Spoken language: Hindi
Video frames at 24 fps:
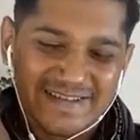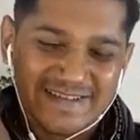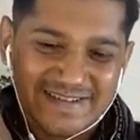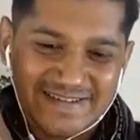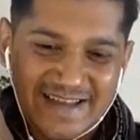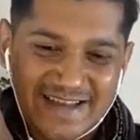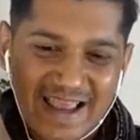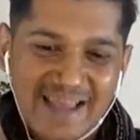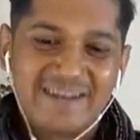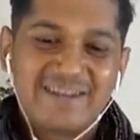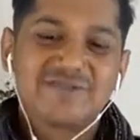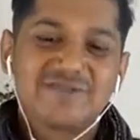
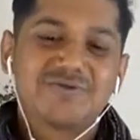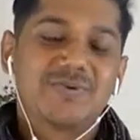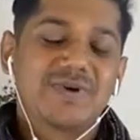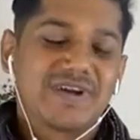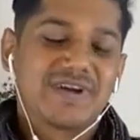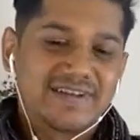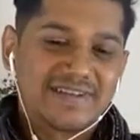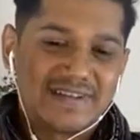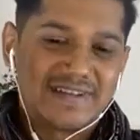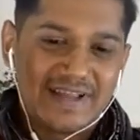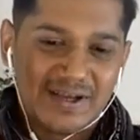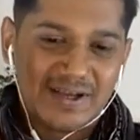चैलेंज भी
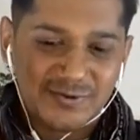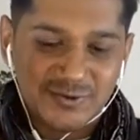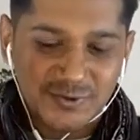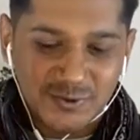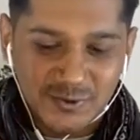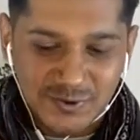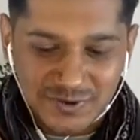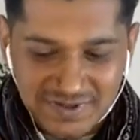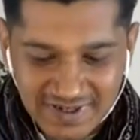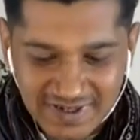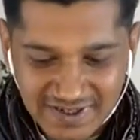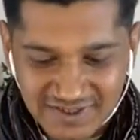करती है
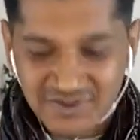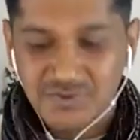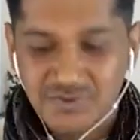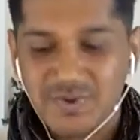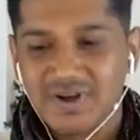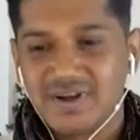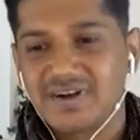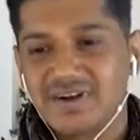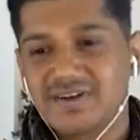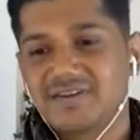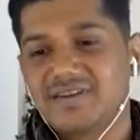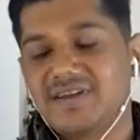उसको टेस्ट भी
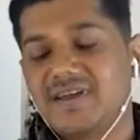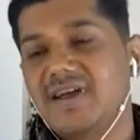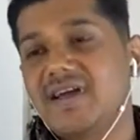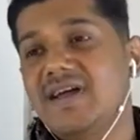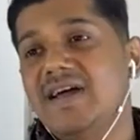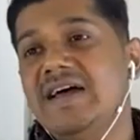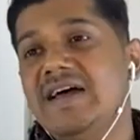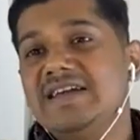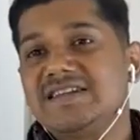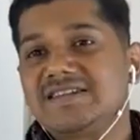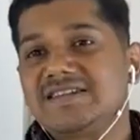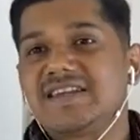करती है
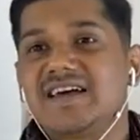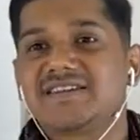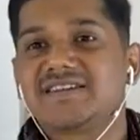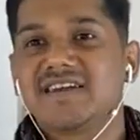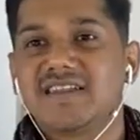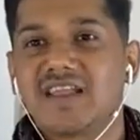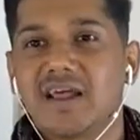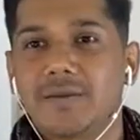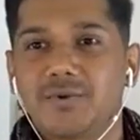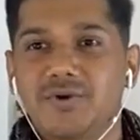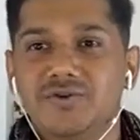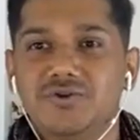साथ साथ
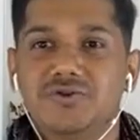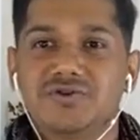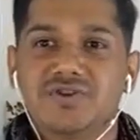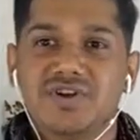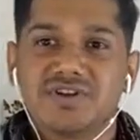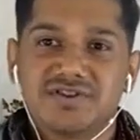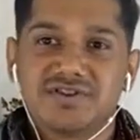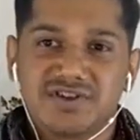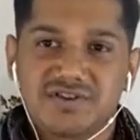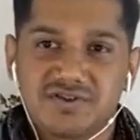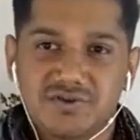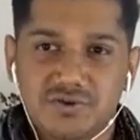आपकी जो
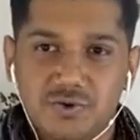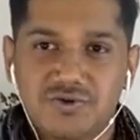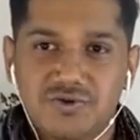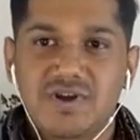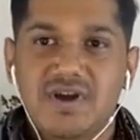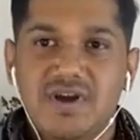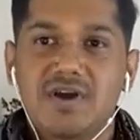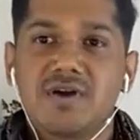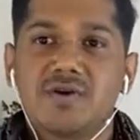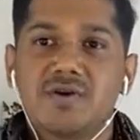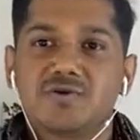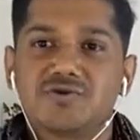तजस्स
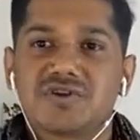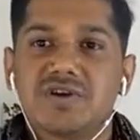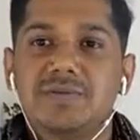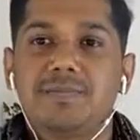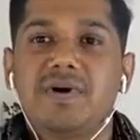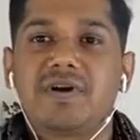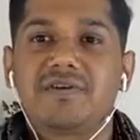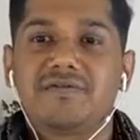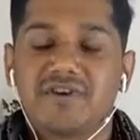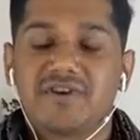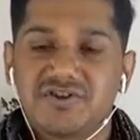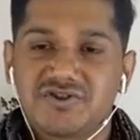है उसकी
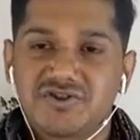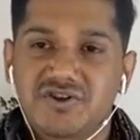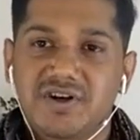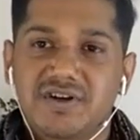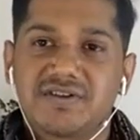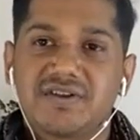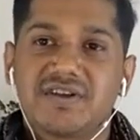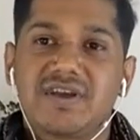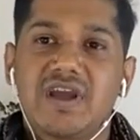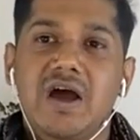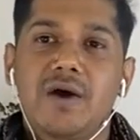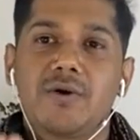परवरिश
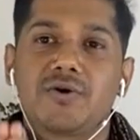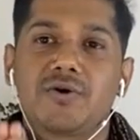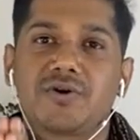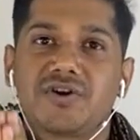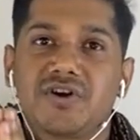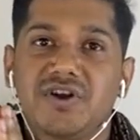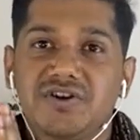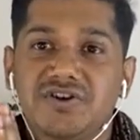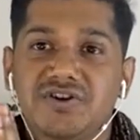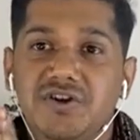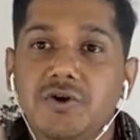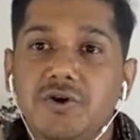करती है
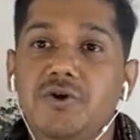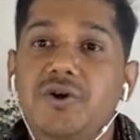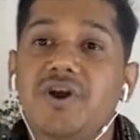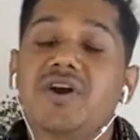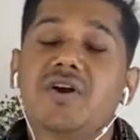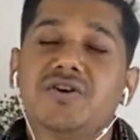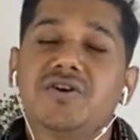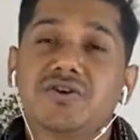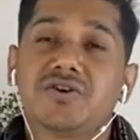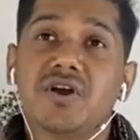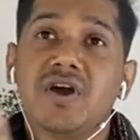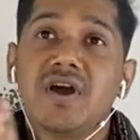इट
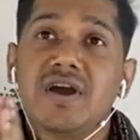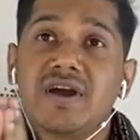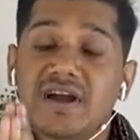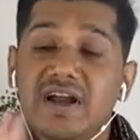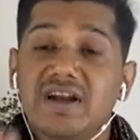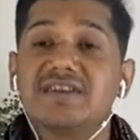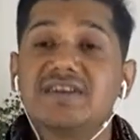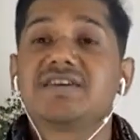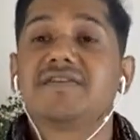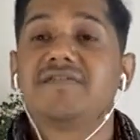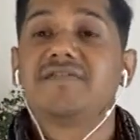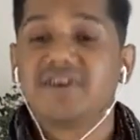इट
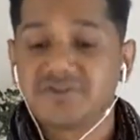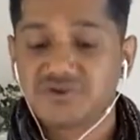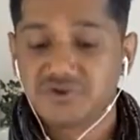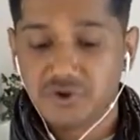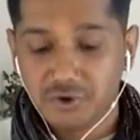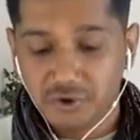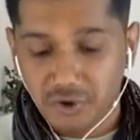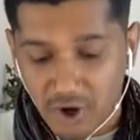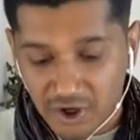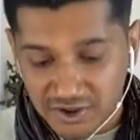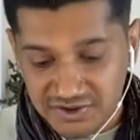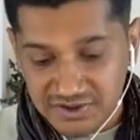कल्टिवेट्स
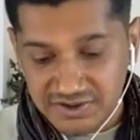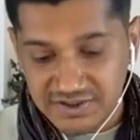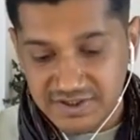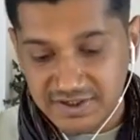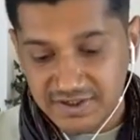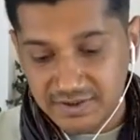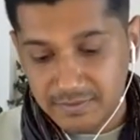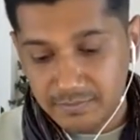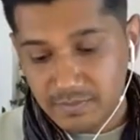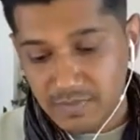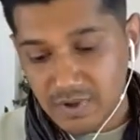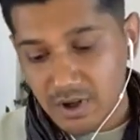
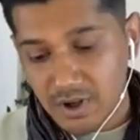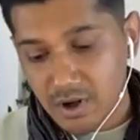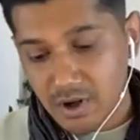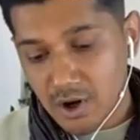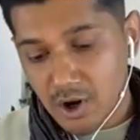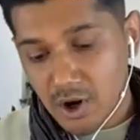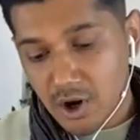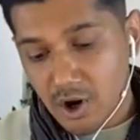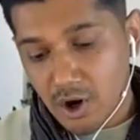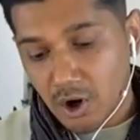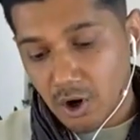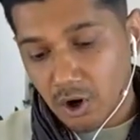क्यूरियोसिटी
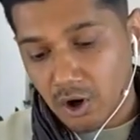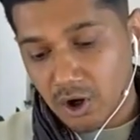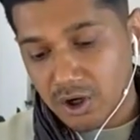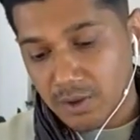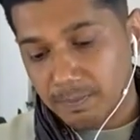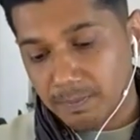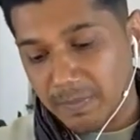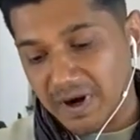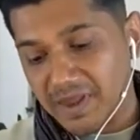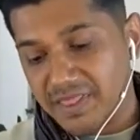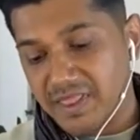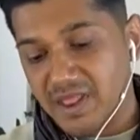और
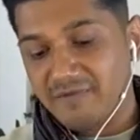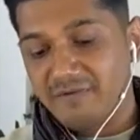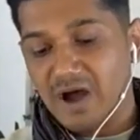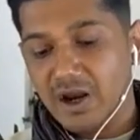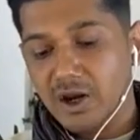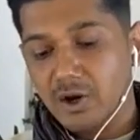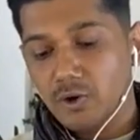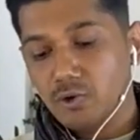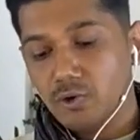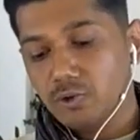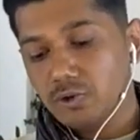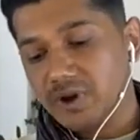पढ़ने
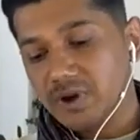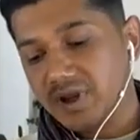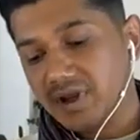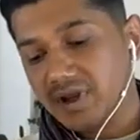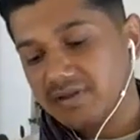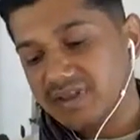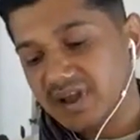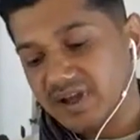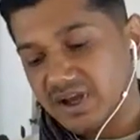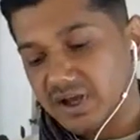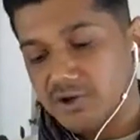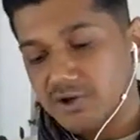वालों के
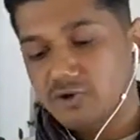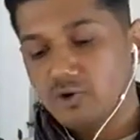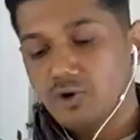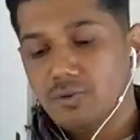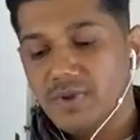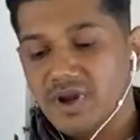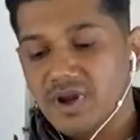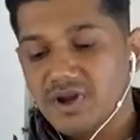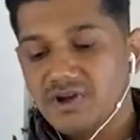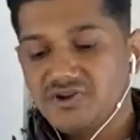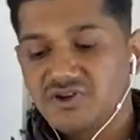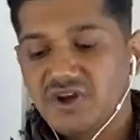तखयल
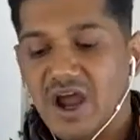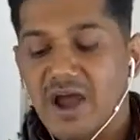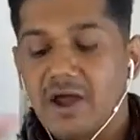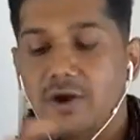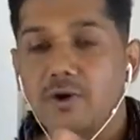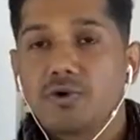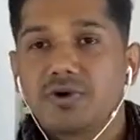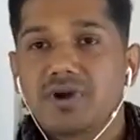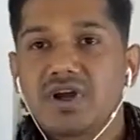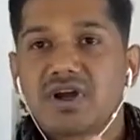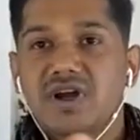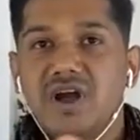में
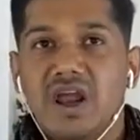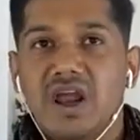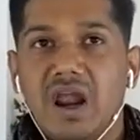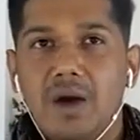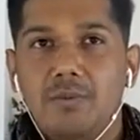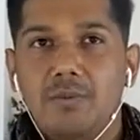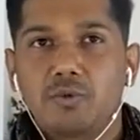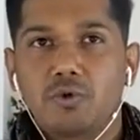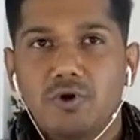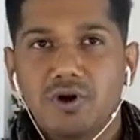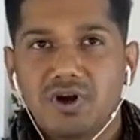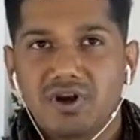शायरों के
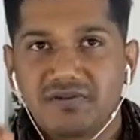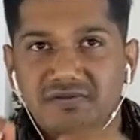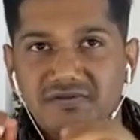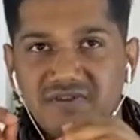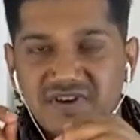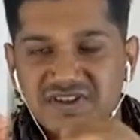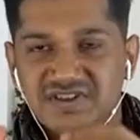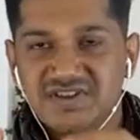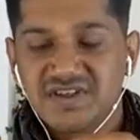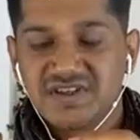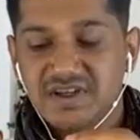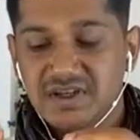कलाम को एक
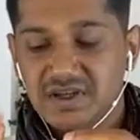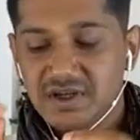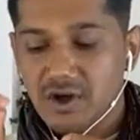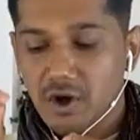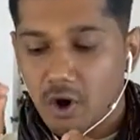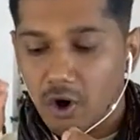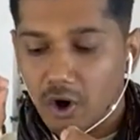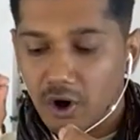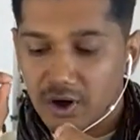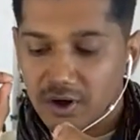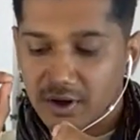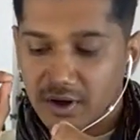वसी
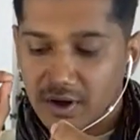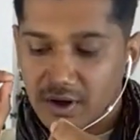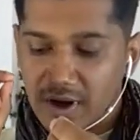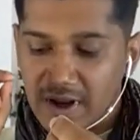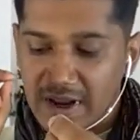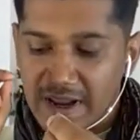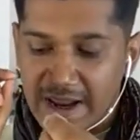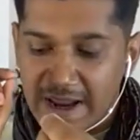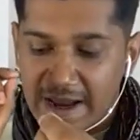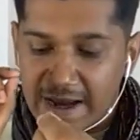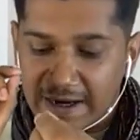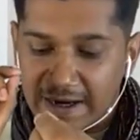और
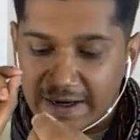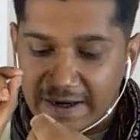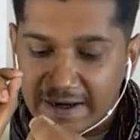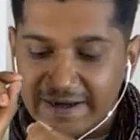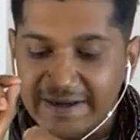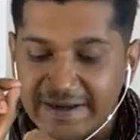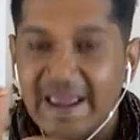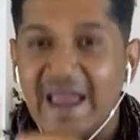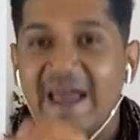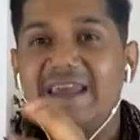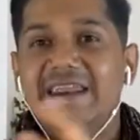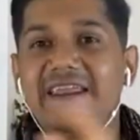
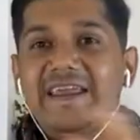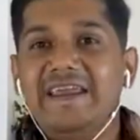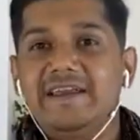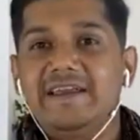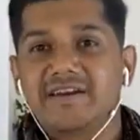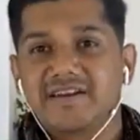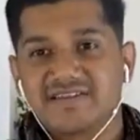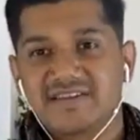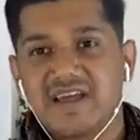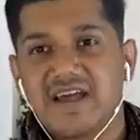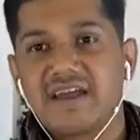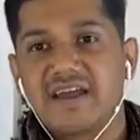गहरी
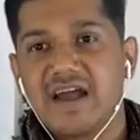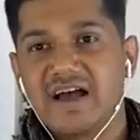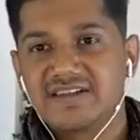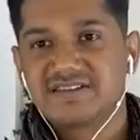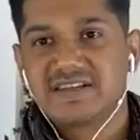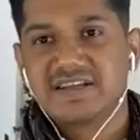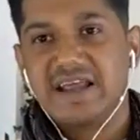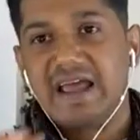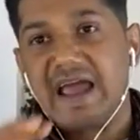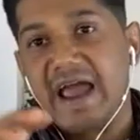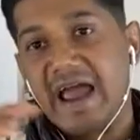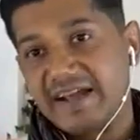रसाई
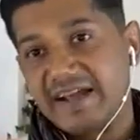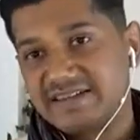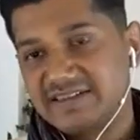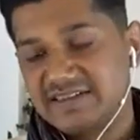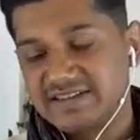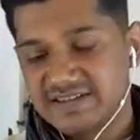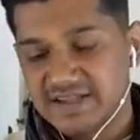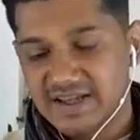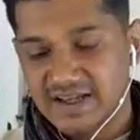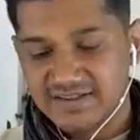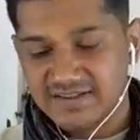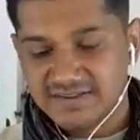हासिल है
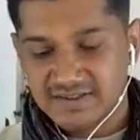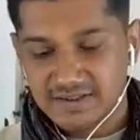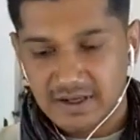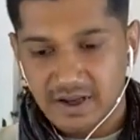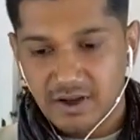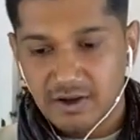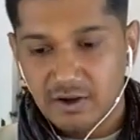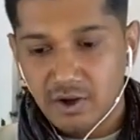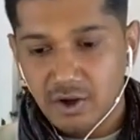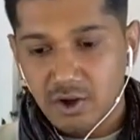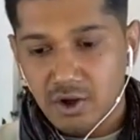एक्सेस हासिल है